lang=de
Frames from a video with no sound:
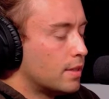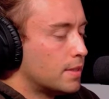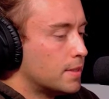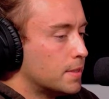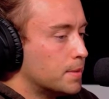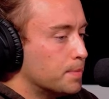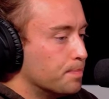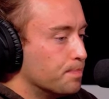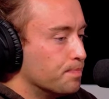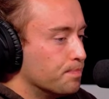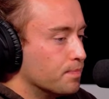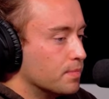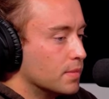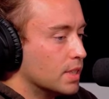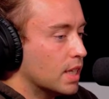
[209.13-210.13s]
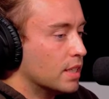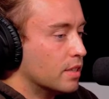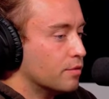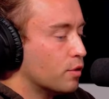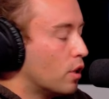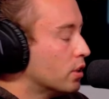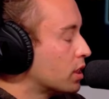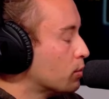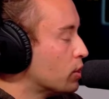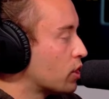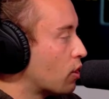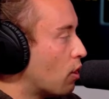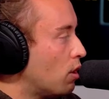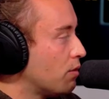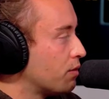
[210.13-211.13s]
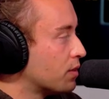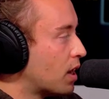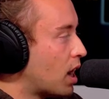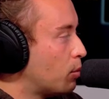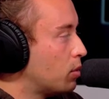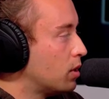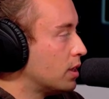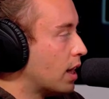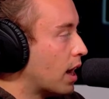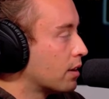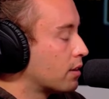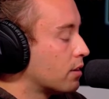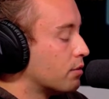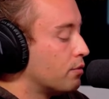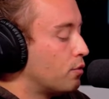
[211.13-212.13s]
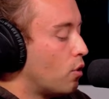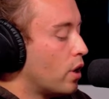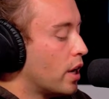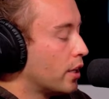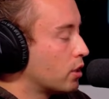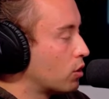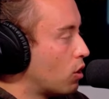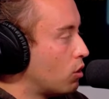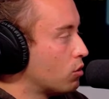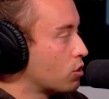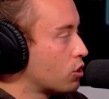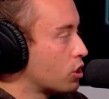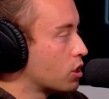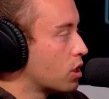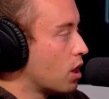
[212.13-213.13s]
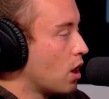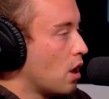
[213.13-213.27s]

ähm, ja, der Freund, dem ich geholfen habe, der hatte vorher einen Coach